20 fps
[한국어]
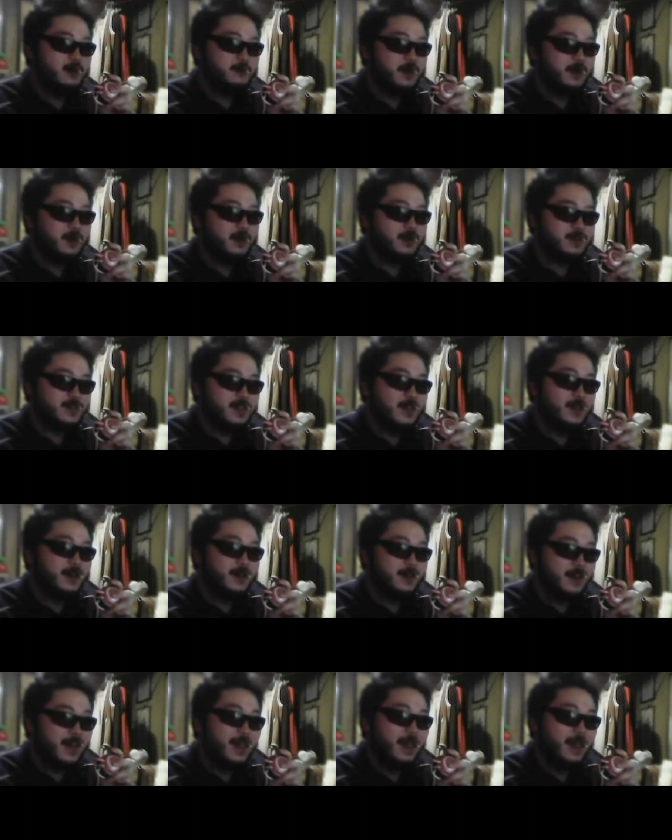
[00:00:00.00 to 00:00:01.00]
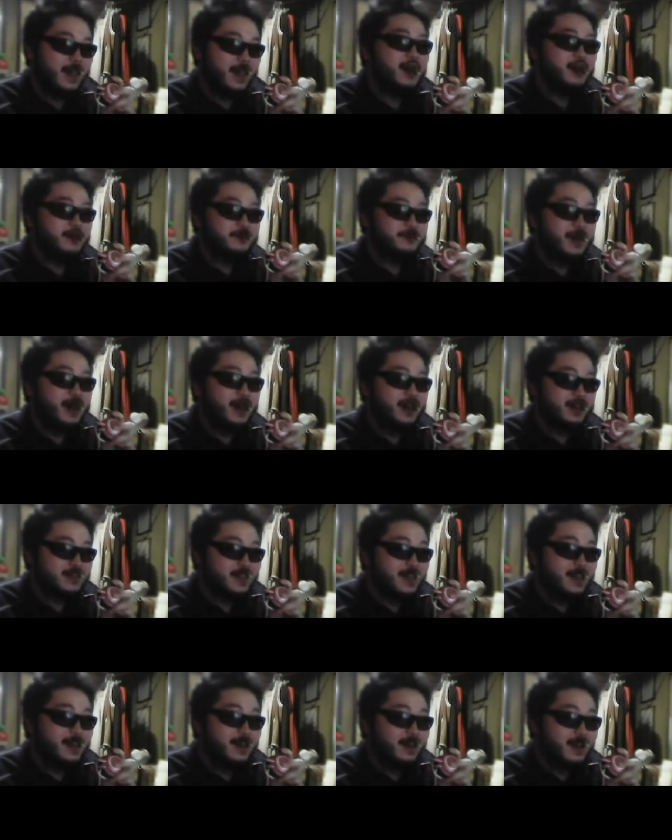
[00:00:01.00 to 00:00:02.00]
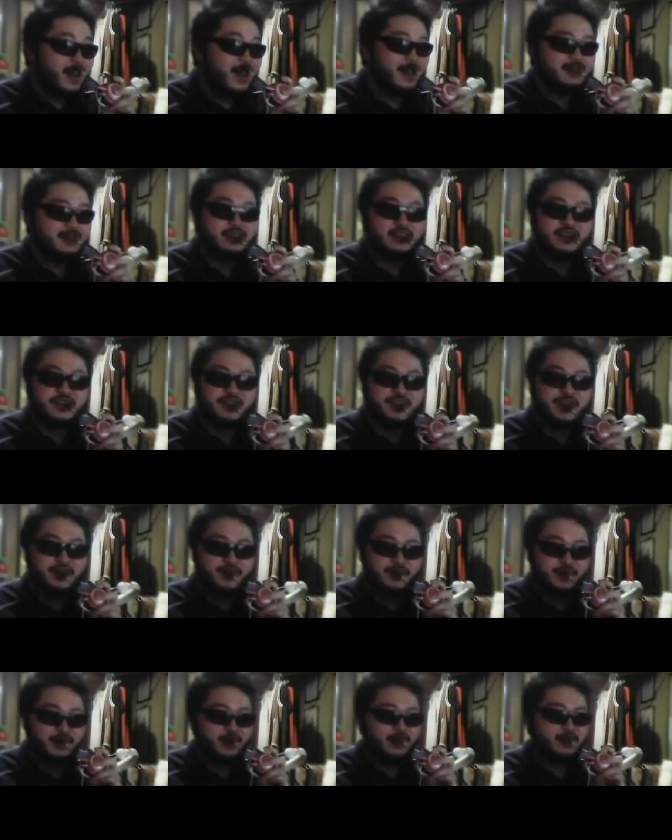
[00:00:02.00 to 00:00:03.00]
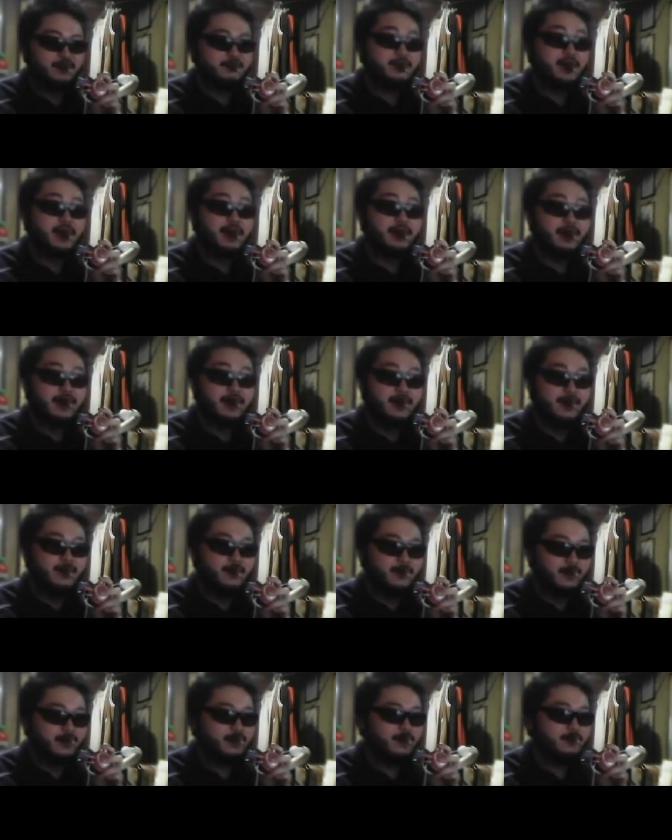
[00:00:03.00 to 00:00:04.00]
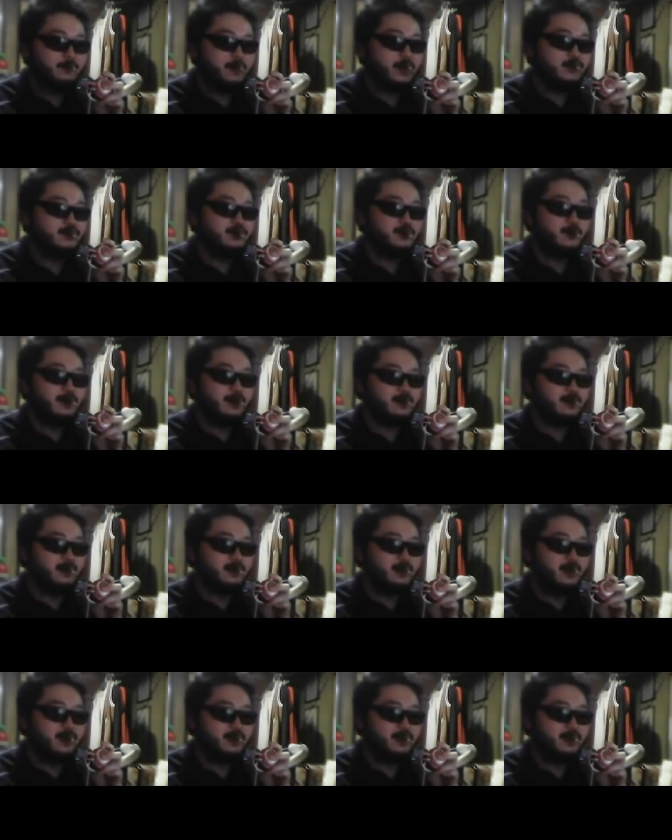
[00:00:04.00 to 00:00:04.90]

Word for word: 벗어라 벗어라 이러시네요. 예, 미안해요. 예, 방종할 때